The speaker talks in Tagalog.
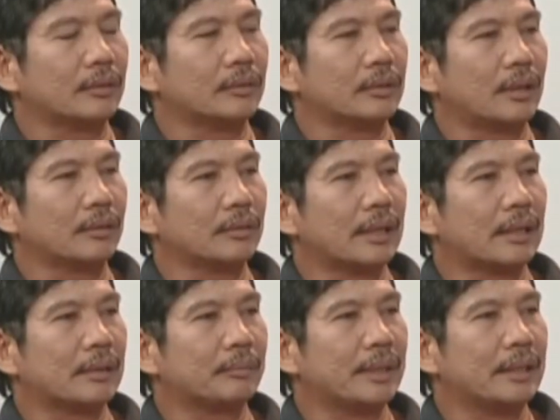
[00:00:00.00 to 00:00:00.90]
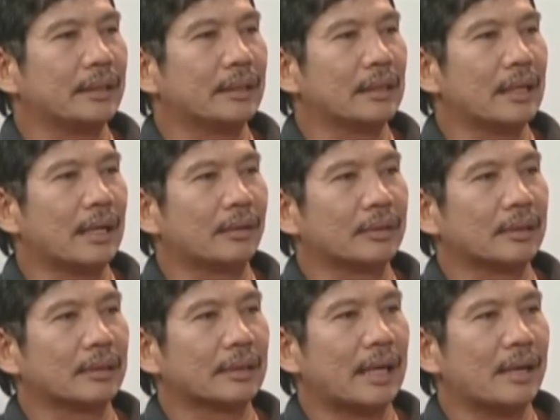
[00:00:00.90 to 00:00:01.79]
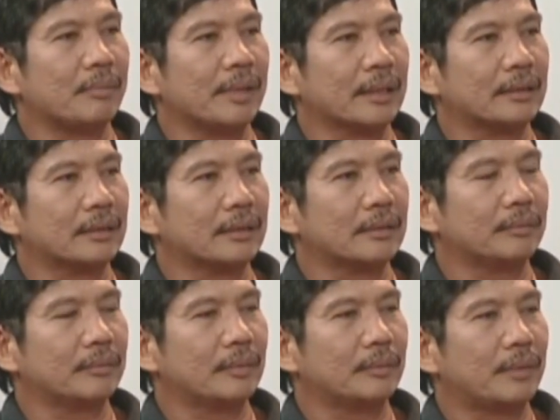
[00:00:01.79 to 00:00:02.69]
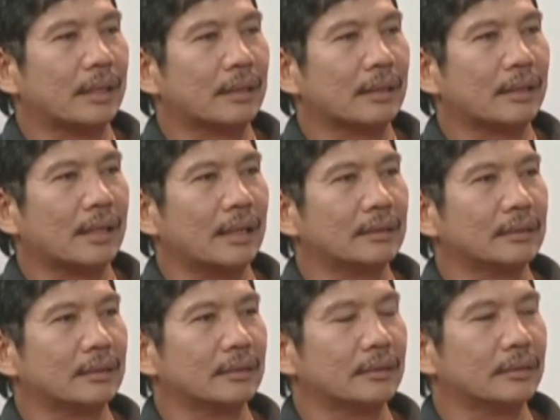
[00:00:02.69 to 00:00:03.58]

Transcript: Ano, unang-una, binigyan nila ako ng gamit. Parang grant.